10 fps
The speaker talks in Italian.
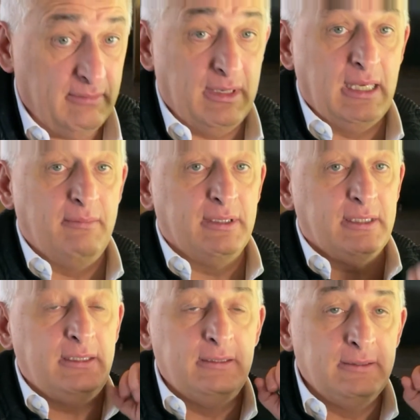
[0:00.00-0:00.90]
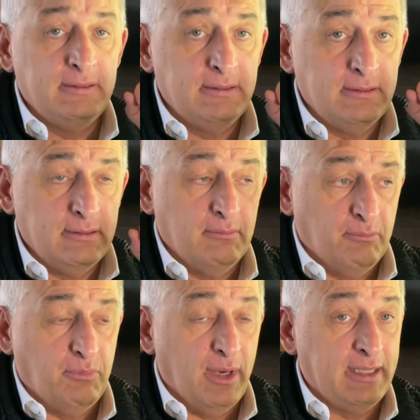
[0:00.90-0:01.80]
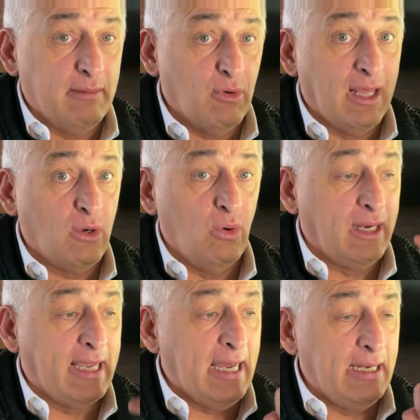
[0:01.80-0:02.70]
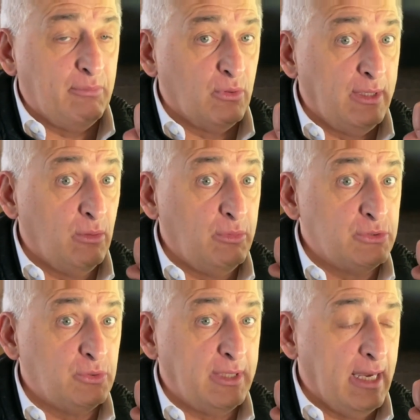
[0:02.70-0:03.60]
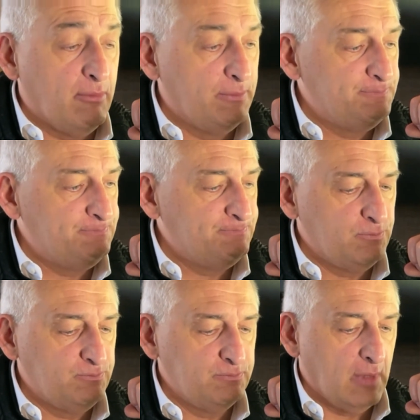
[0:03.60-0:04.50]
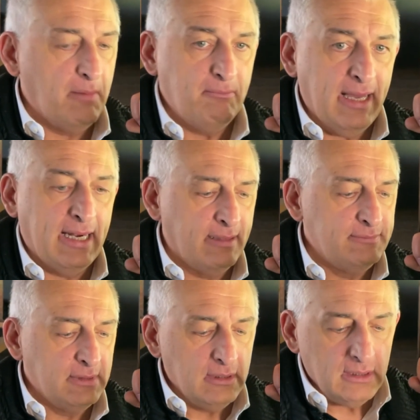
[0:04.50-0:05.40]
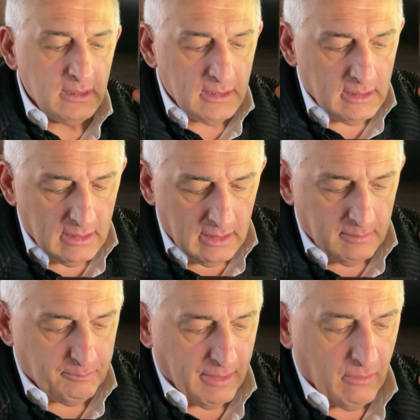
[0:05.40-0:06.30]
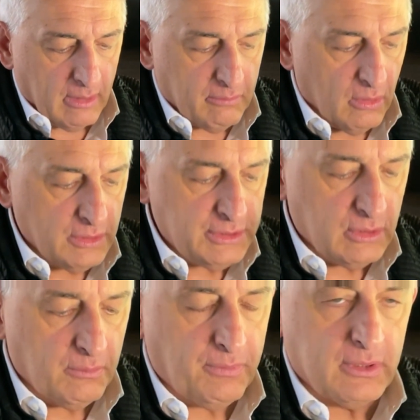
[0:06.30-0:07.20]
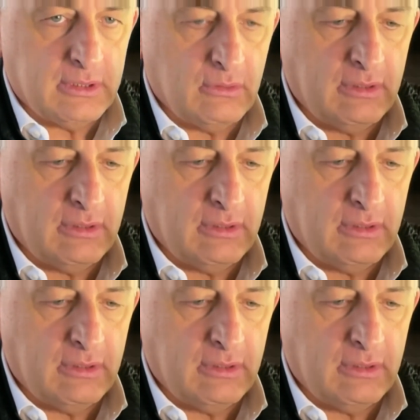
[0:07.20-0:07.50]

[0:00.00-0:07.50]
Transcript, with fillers: millimetri, poi andiamo là col calibro e lo misuriamo. Bella, i Powerball si comportano